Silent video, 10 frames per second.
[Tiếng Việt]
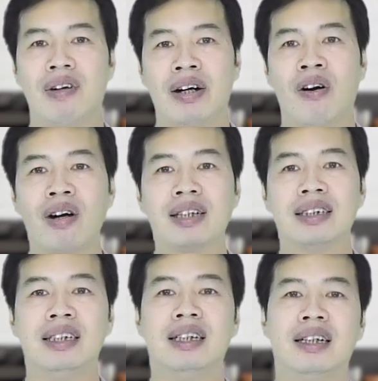và đó là
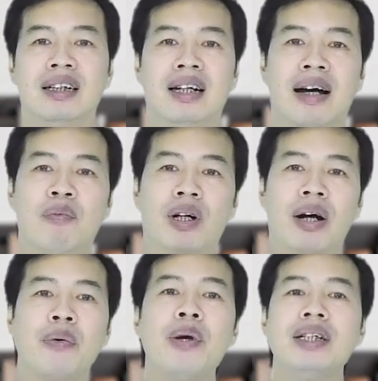gì là một
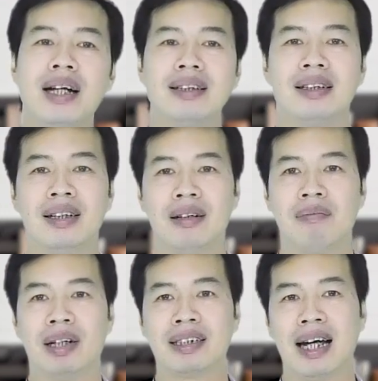cái nguyên nhân
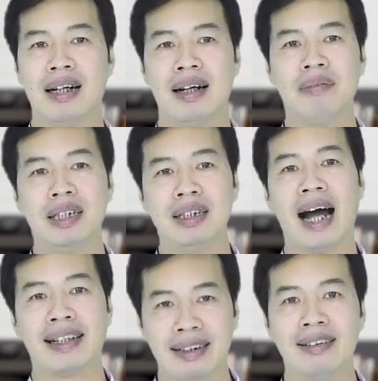mà trẻ đã bị
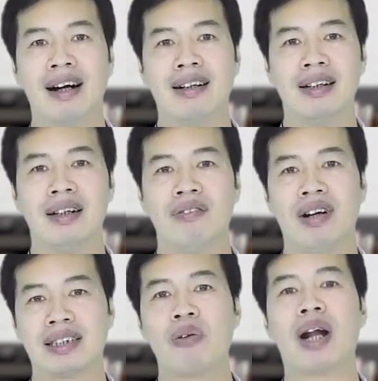ảnh hưởng
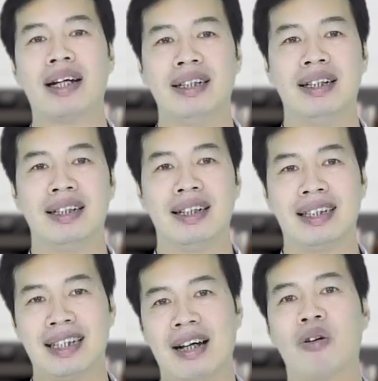và sau này
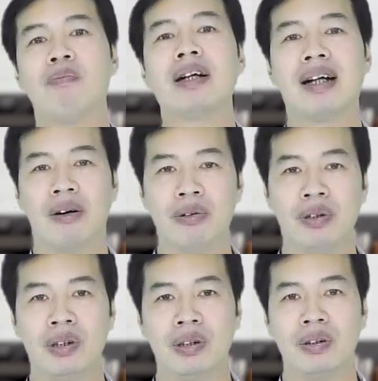là trẻ cũng bắt đầu
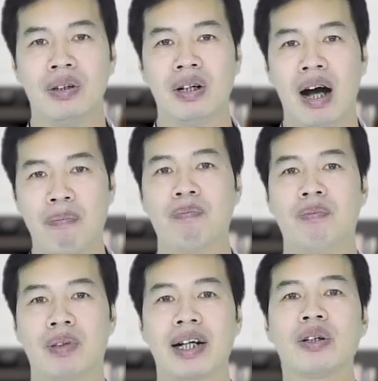học
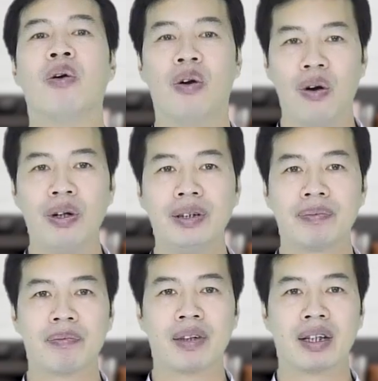cách đổ lỗi
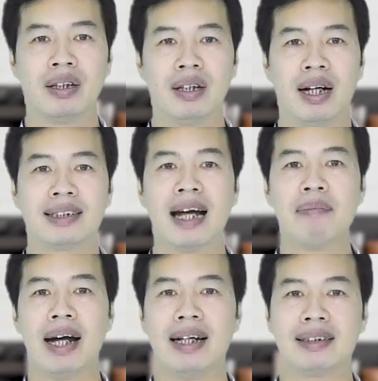à,
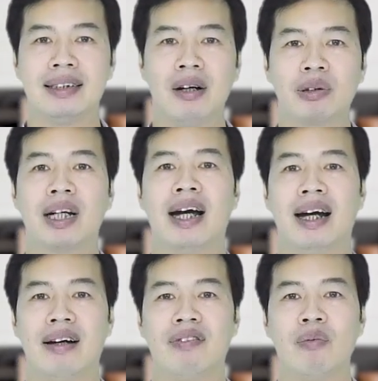cha mẹ chiều
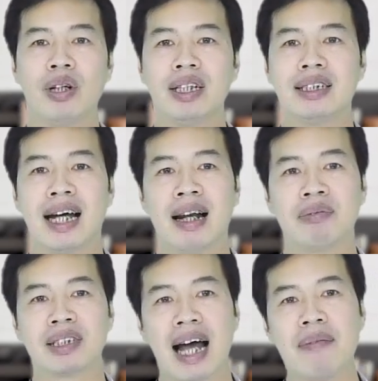trẻ và mỗi khi trẻ
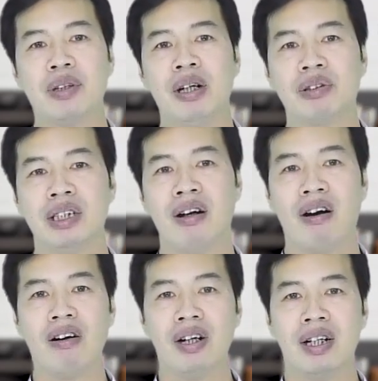làm sai một điều gì
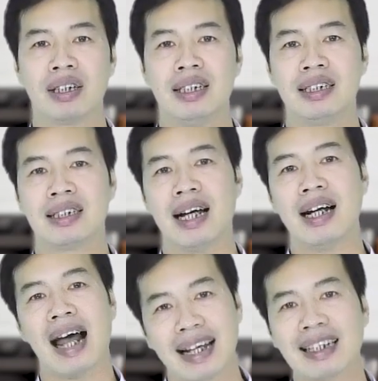đó thì
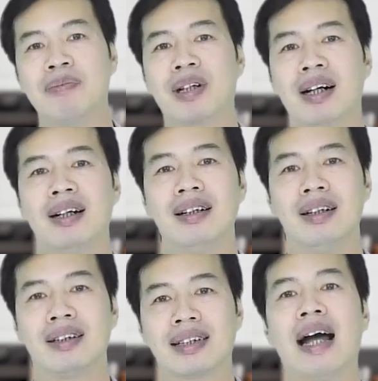sẽ lại tìm cớ
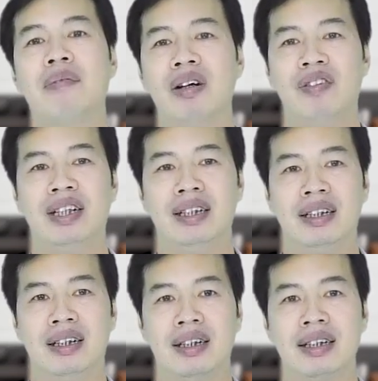tại bởi vì
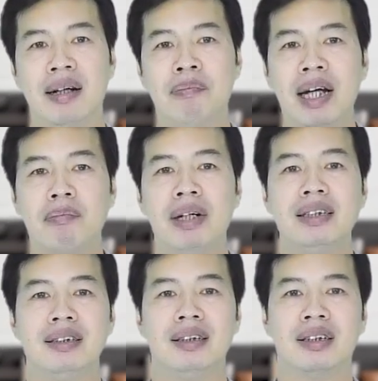để biện
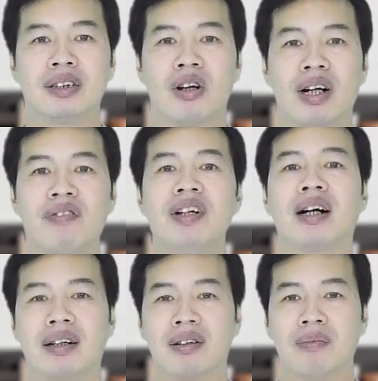minh cho cái
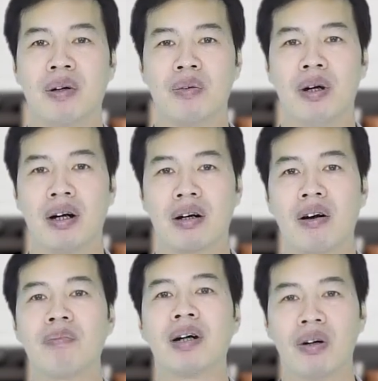việc của
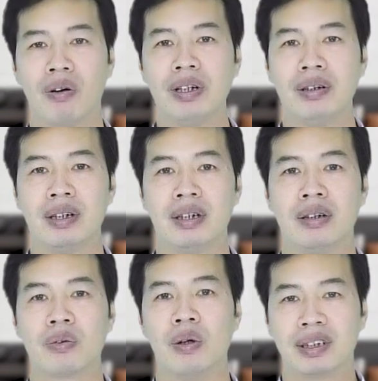con mắc lỗi
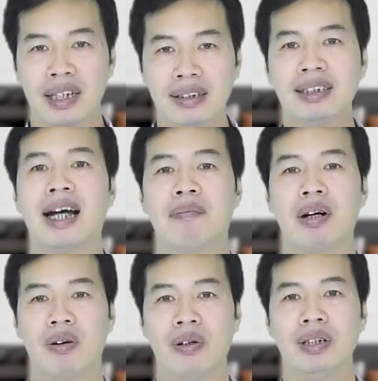của chính trẻ
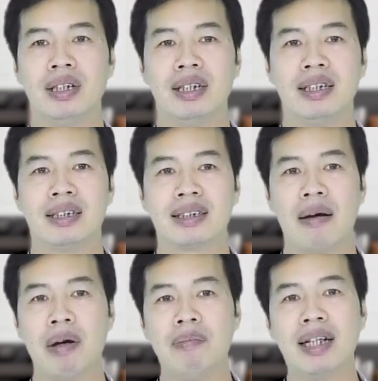mắc lỗi
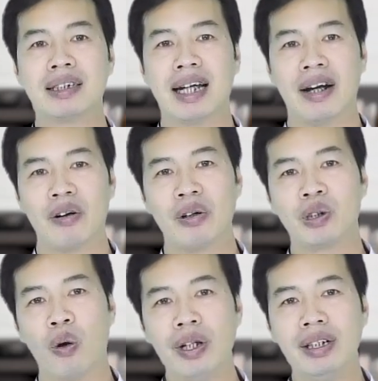cha mẹ biết trẻ nói
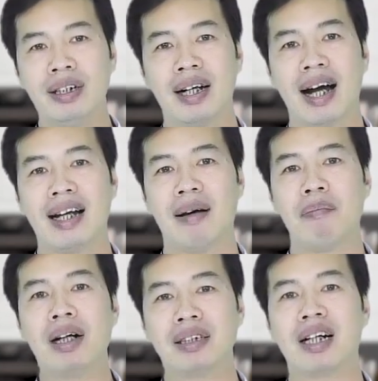dối hay là
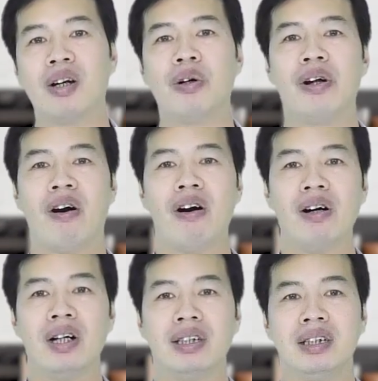mắc những cái lỗi
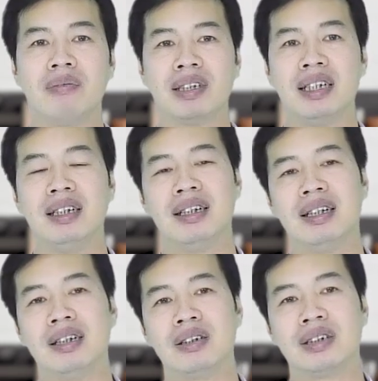đó nhưng mà gì
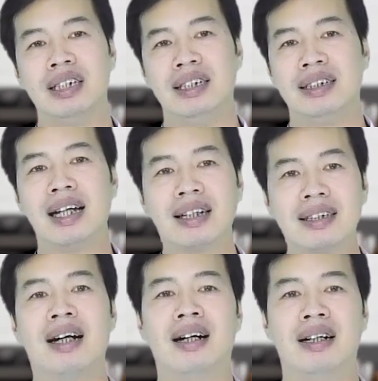chỉ nhắc
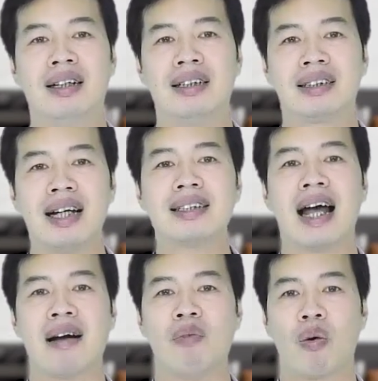nhở dễ
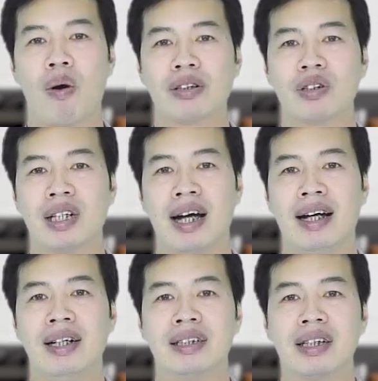dàng bỏ qua cho trẻ
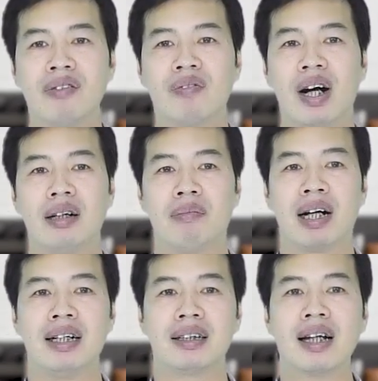chính vì vậy
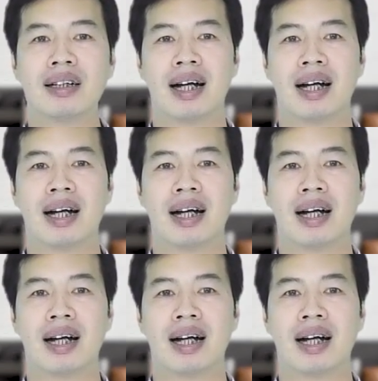mà khi tất